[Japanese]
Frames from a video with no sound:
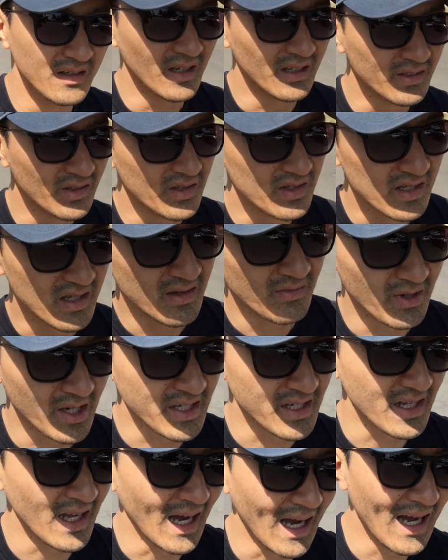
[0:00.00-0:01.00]
やっと着きま
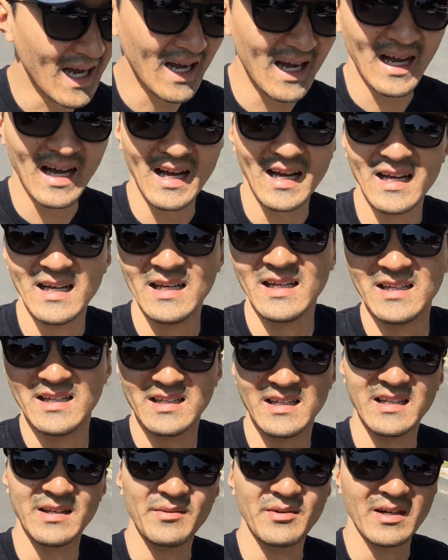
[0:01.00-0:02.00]
した
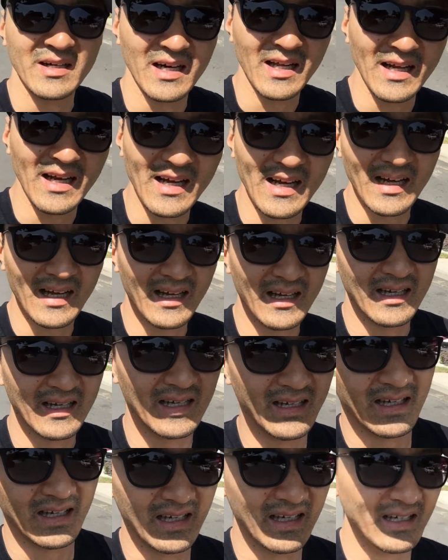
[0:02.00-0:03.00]
今から
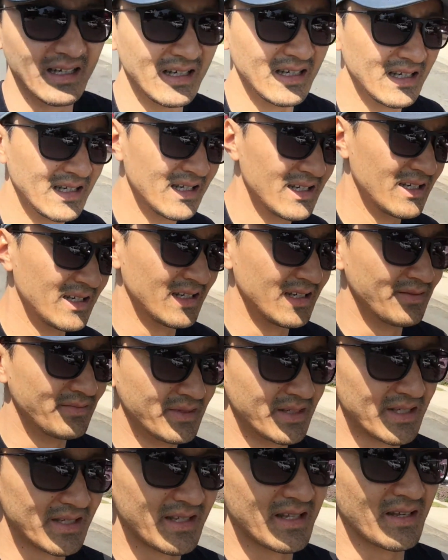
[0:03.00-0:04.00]

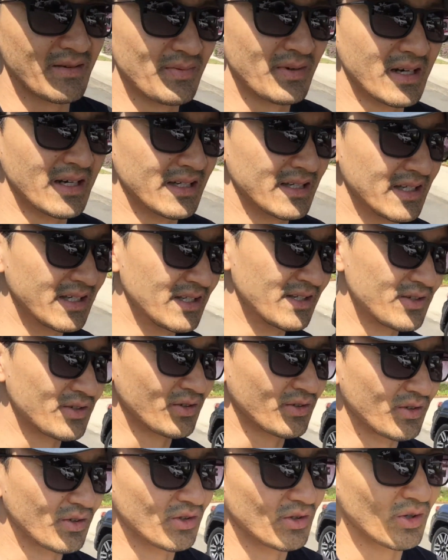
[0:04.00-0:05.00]
バースデーパーティーに
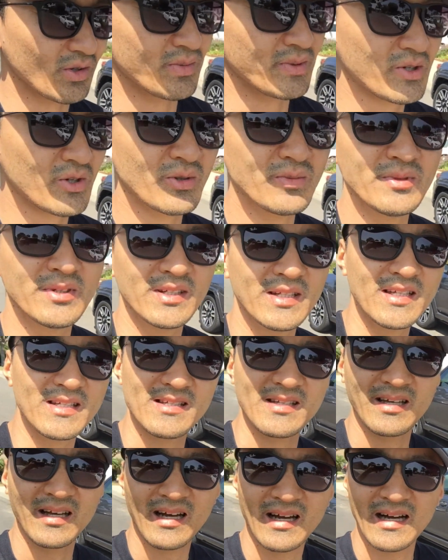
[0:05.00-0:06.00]
ちょっと飛び込むんで
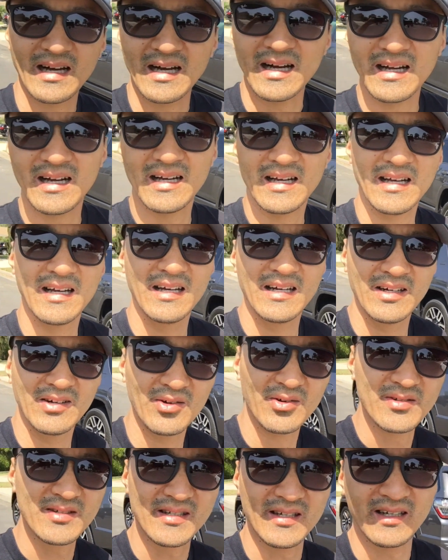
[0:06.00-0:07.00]
すが
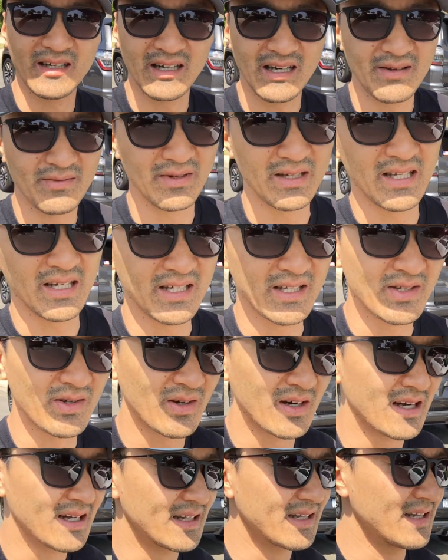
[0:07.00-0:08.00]
奥さんから今
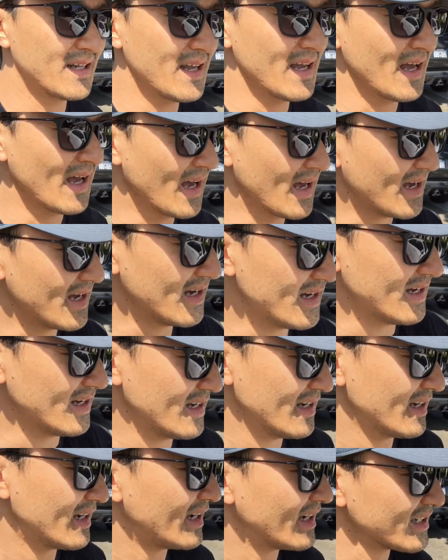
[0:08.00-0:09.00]
テキストがあって
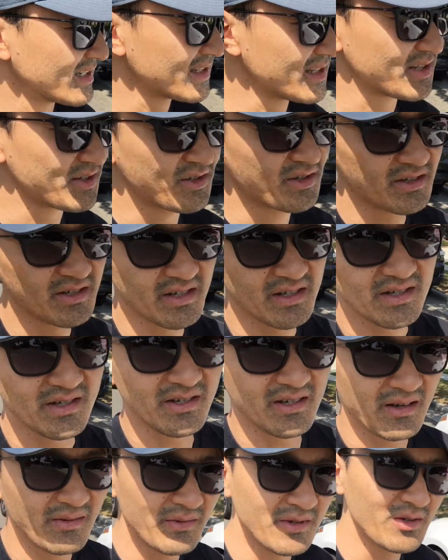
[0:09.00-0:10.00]
明日出社
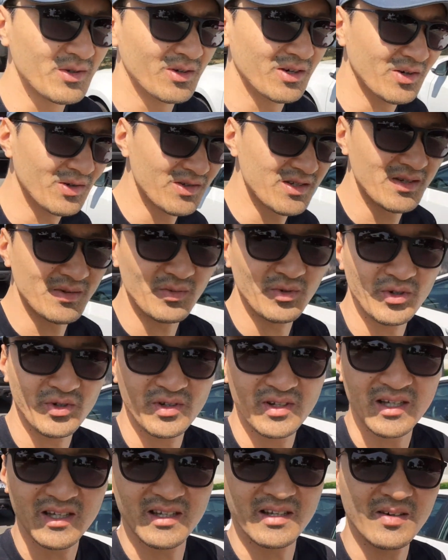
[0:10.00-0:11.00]
するために俺ロスに
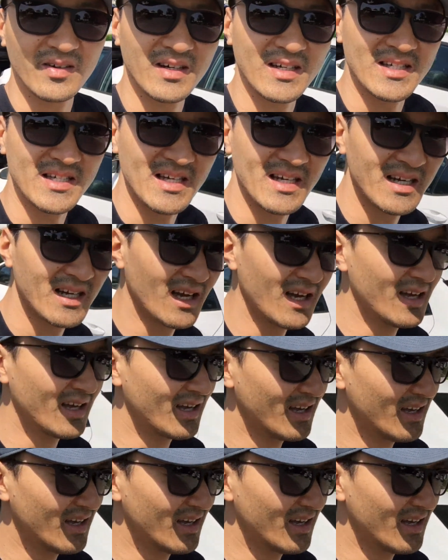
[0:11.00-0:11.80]
戻ってきたわけじゃん